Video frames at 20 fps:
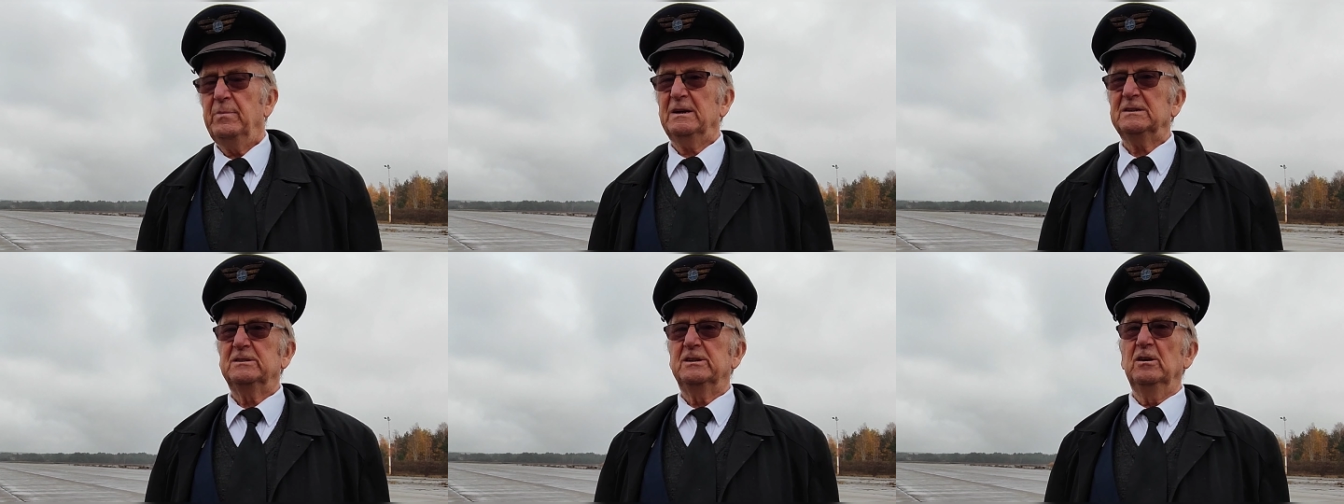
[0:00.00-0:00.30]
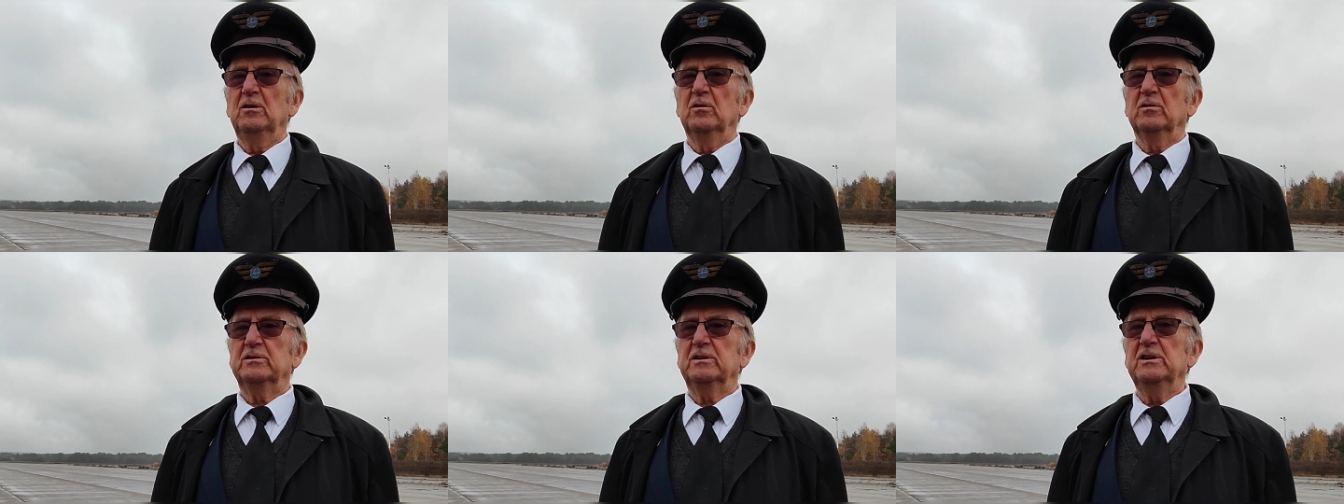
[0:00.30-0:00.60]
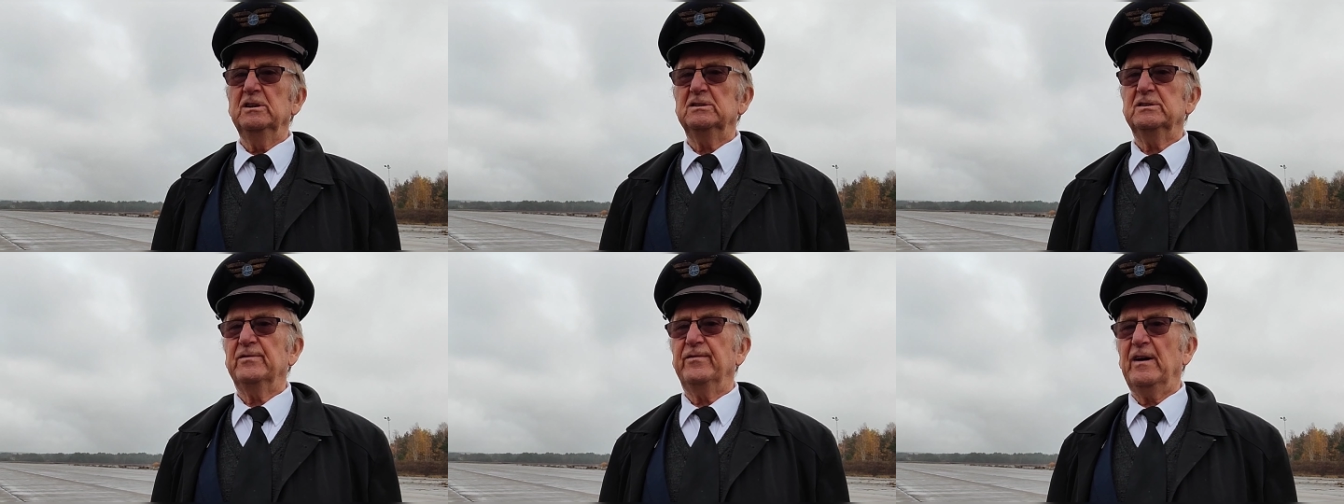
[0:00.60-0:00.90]
pasji
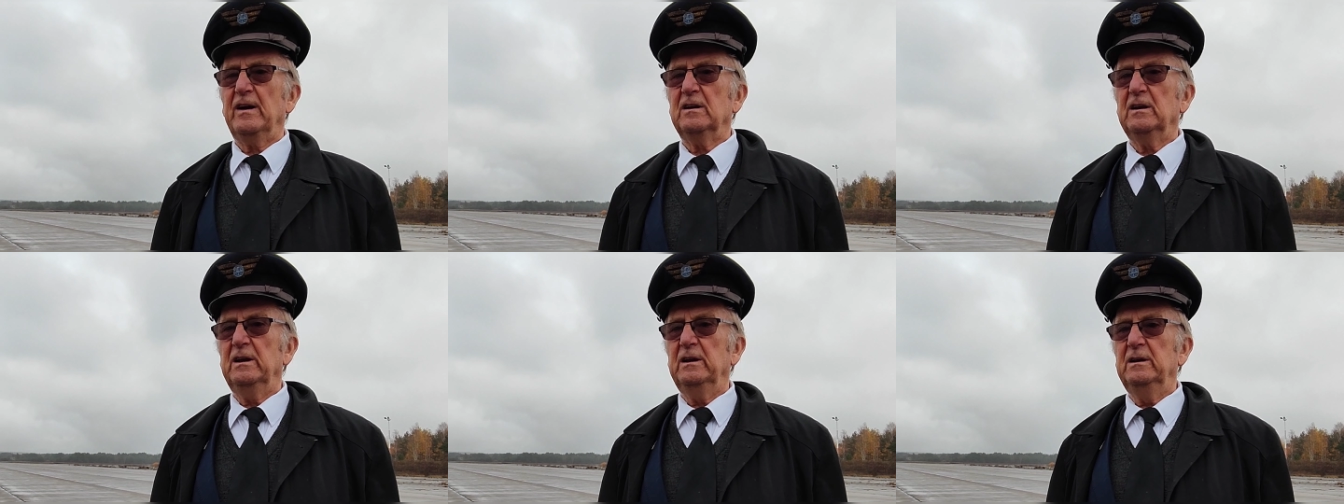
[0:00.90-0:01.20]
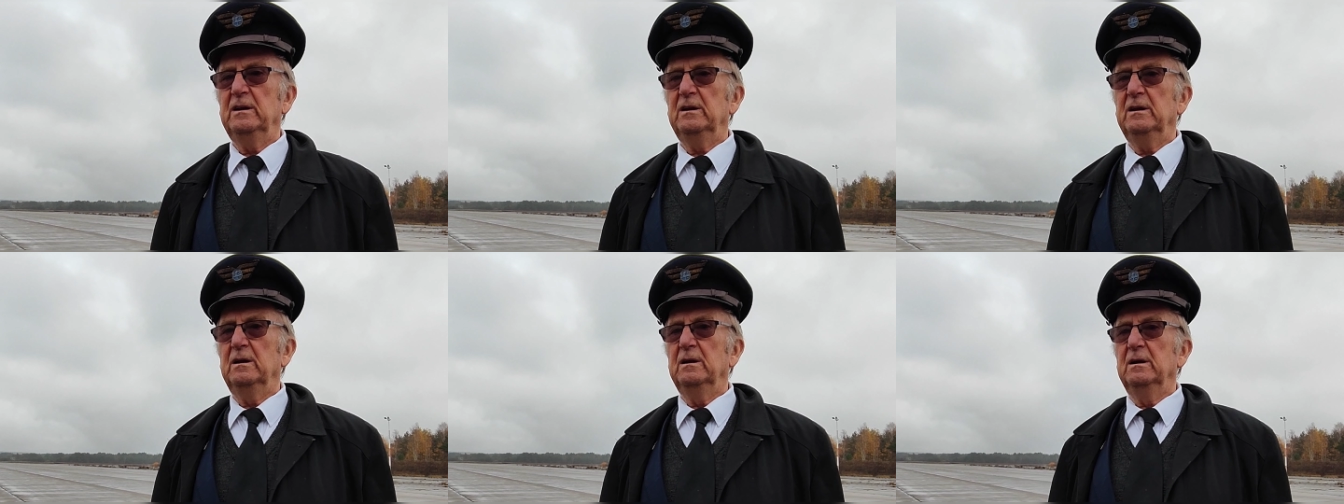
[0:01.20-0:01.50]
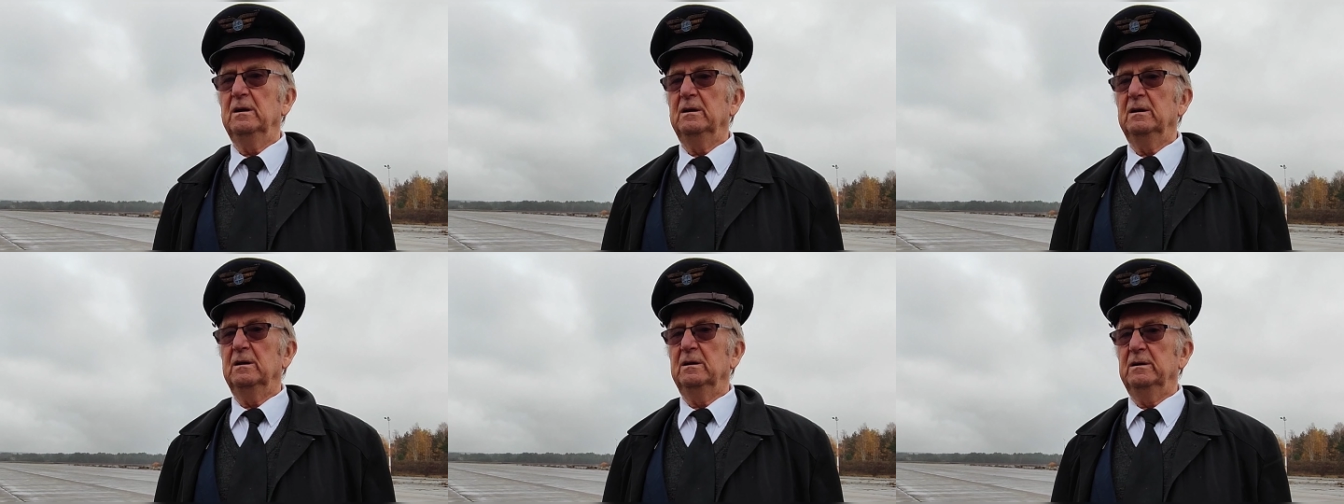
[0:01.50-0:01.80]
lotnictwa e, e,
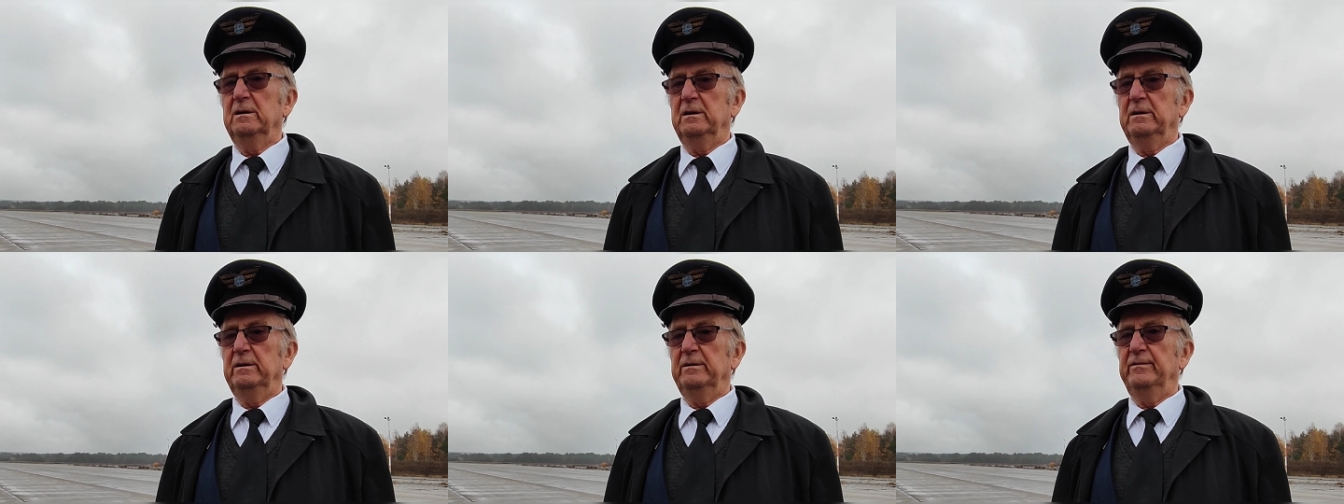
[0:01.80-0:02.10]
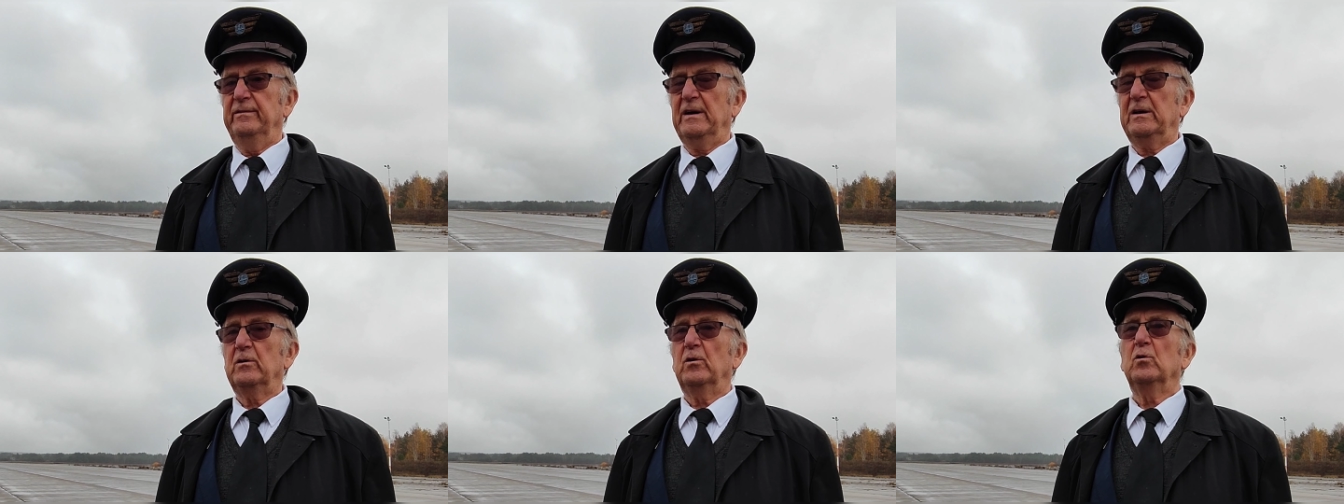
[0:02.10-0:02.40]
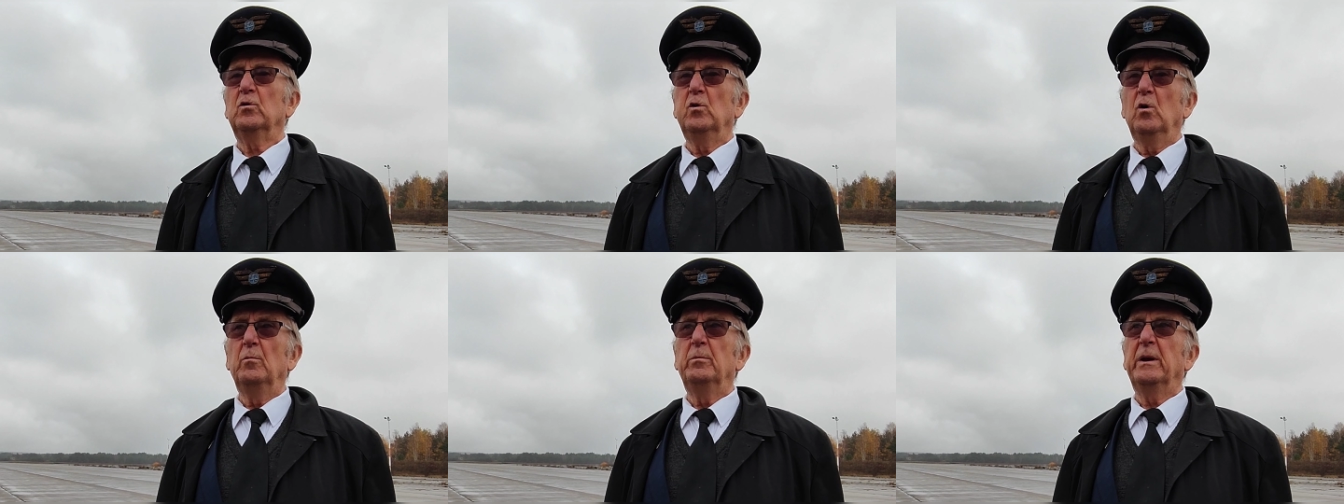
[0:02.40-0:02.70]
w
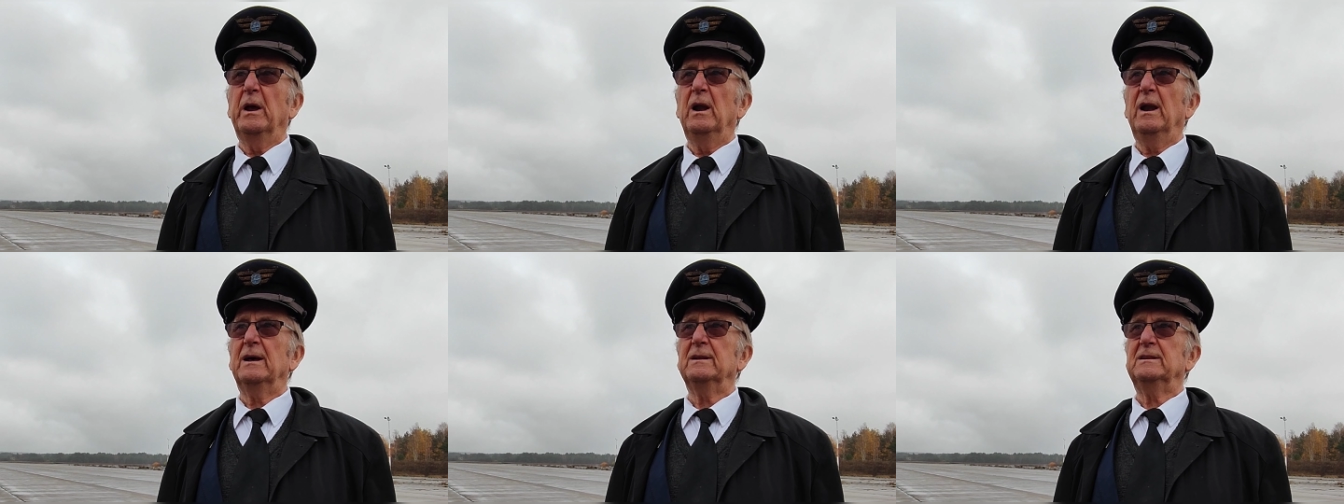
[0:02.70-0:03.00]
aeroklubie,